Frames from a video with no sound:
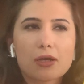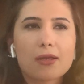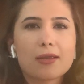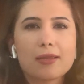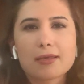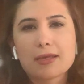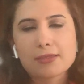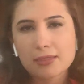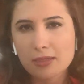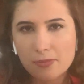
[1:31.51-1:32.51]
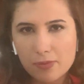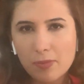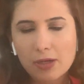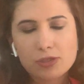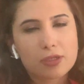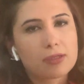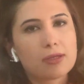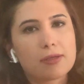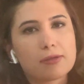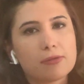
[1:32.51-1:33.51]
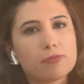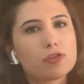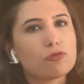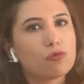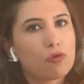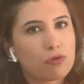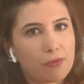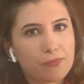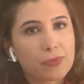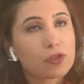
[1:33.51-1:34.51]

kara lekesi gibi başlıklar atılmış. Doğru.